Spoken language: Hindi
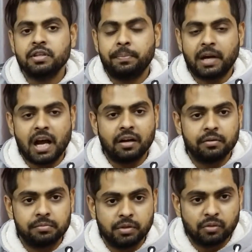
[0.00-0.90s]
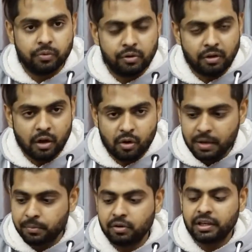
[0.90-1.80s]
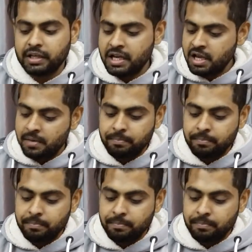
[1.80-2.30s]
ये पराग मिल्क फूड वालों का प्रोडक्ट है